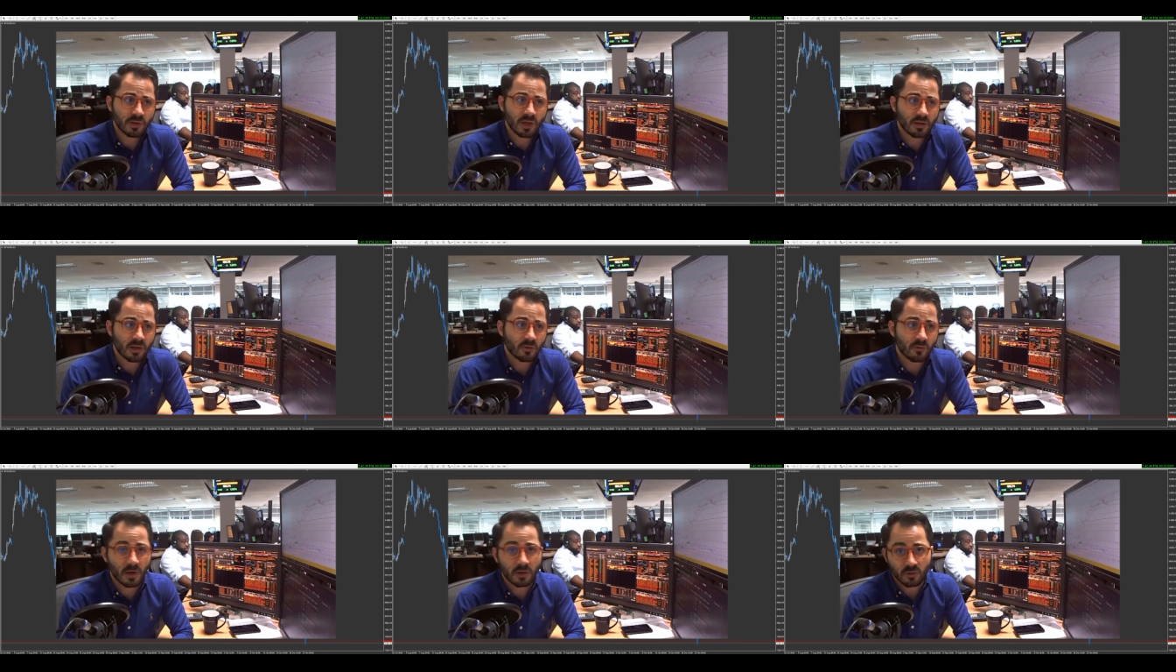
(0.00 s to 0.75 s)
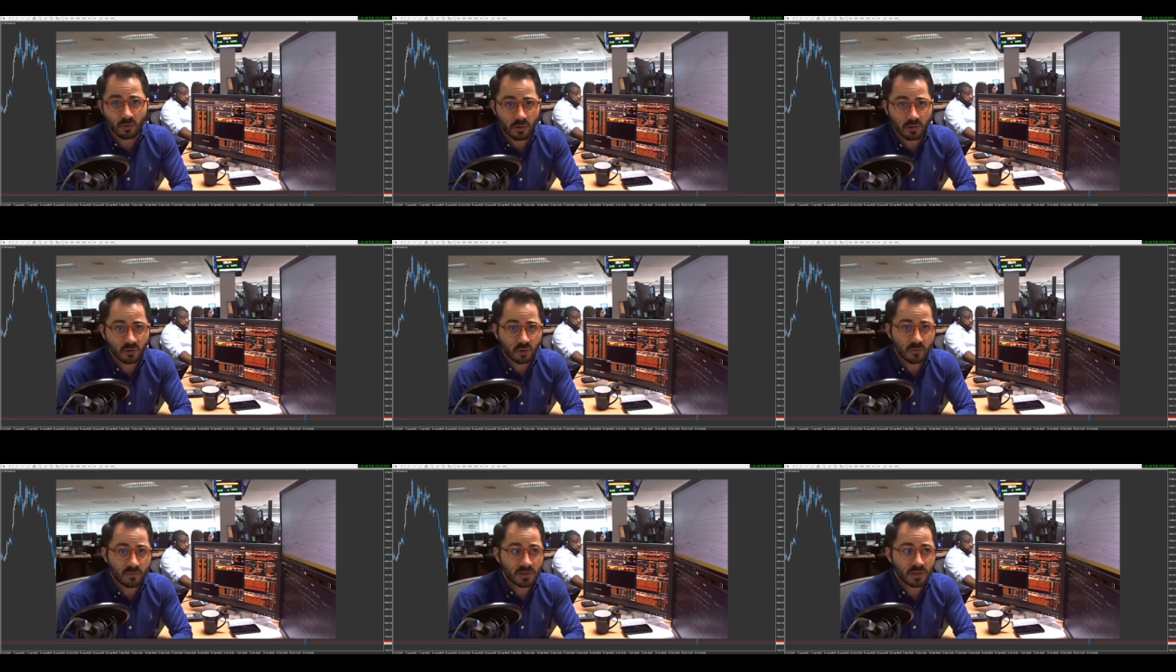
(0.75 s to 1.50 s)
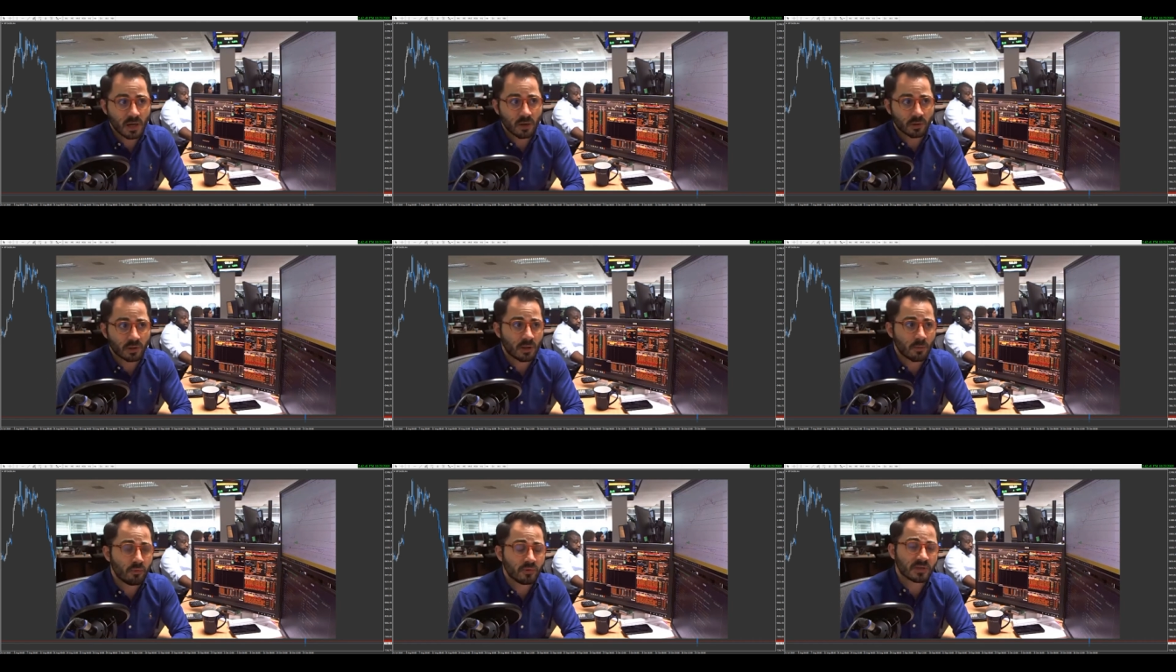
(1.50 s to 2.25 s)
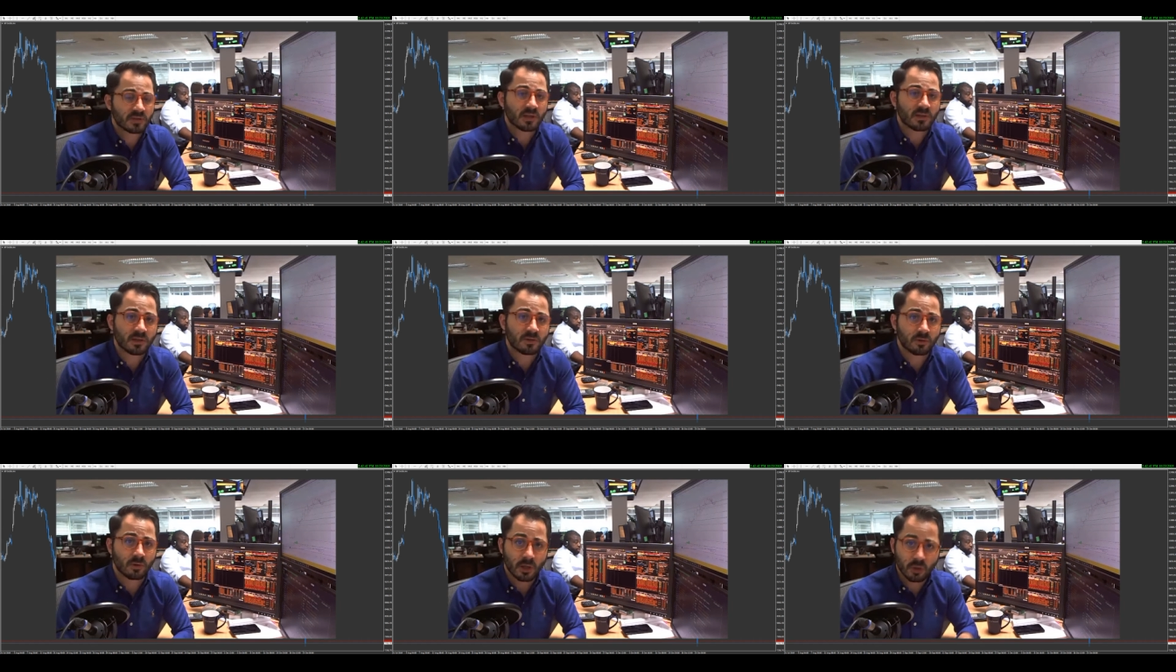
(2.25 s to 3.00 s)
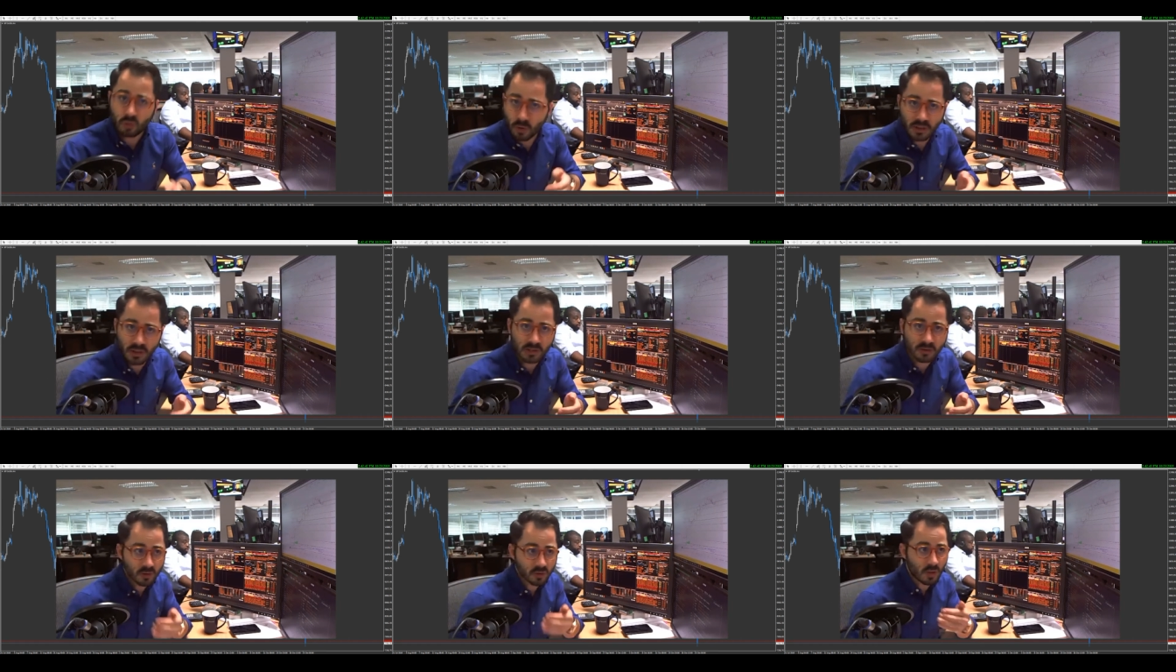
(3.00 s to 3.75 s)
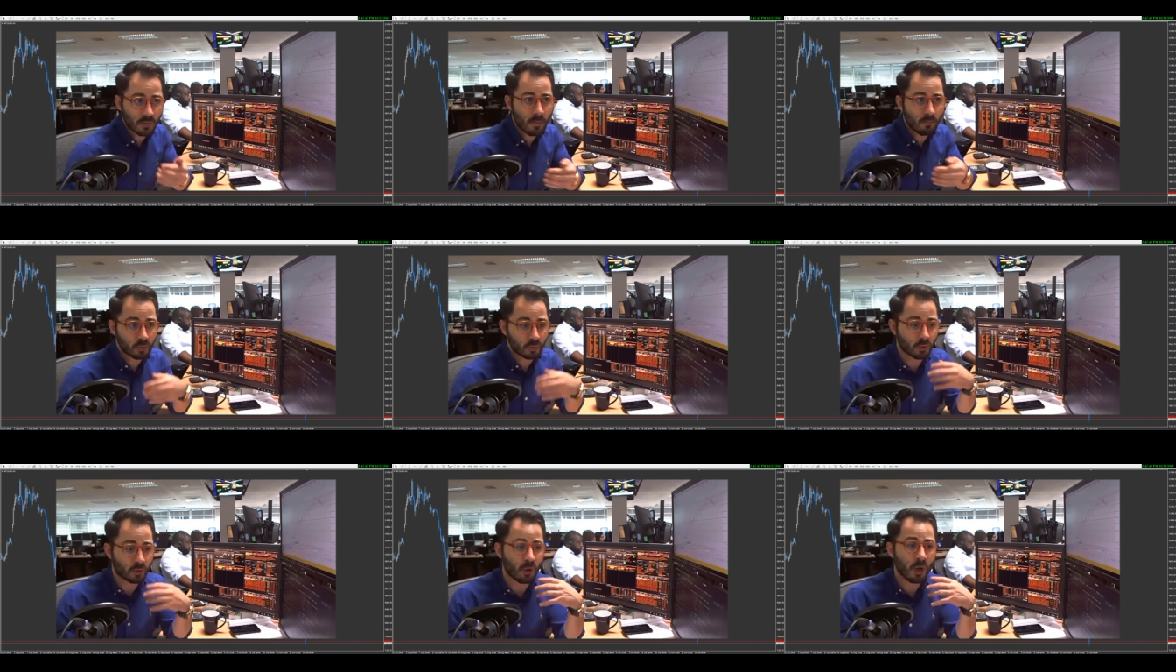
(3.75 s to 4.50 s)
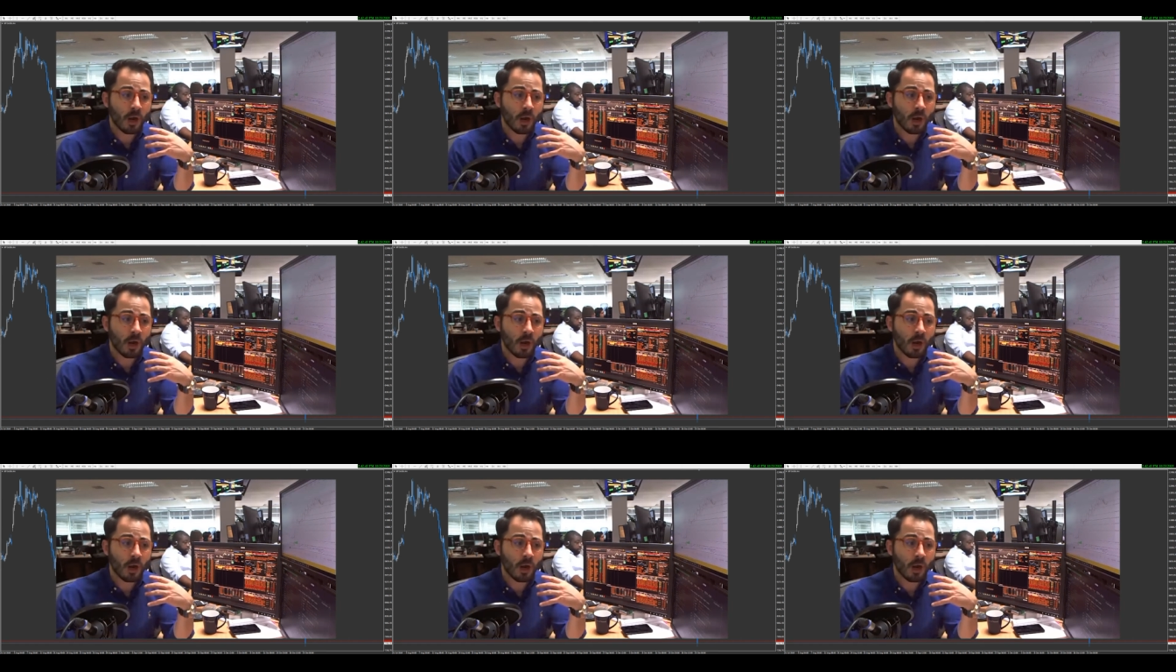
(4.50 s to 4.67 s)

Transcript: Dernière nouvelle, selon les sources officielles, on était plus incertain sur la durée de l'extension elle-même plutôt que